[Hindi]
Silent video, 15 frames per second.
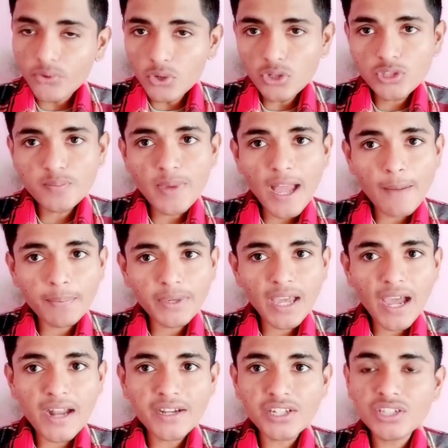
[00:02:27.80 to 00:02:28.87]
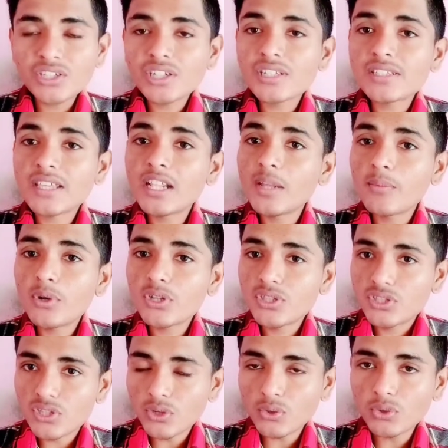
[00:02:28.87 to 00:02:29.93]
फ्रूट्स भी आपके हाइट इंक्रीज के लिए
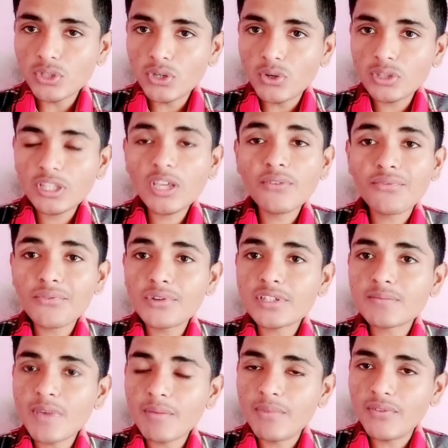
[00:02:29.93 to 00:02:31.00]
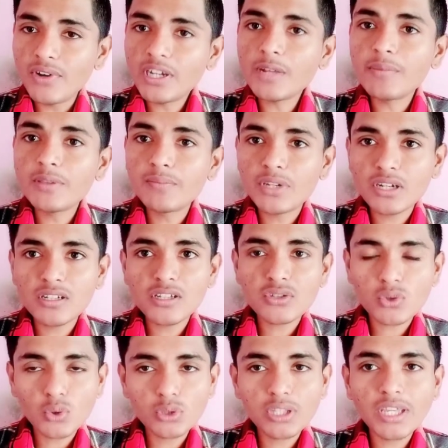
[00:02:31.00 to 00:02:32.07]
बहुत जरूरी होते हैं फ्रूट्स में भी विटामिन
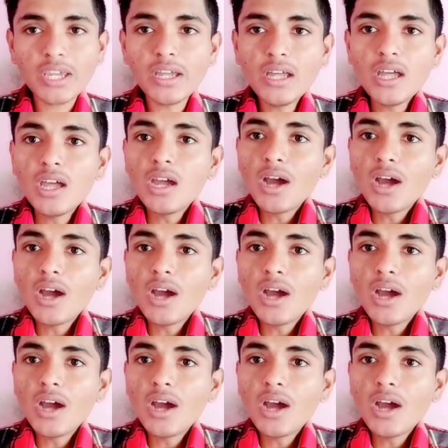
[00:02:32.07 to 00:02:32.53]
मिनरल्स होते हैं